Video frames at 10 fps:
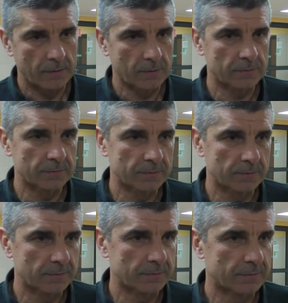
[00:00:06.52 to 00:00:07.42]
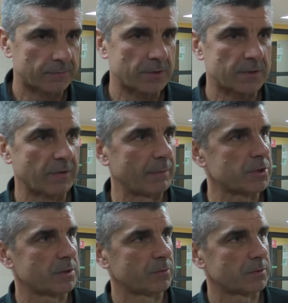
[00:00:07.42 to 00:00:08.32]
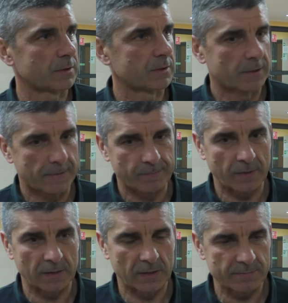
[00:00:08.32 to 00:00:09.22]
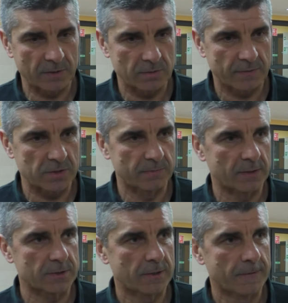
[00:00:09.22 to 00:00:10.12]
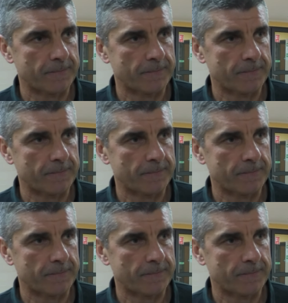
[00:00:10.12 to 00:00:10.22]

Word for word: No, y, wszyscy wiemy, że to był tak dla nas bardzo ważny mecz.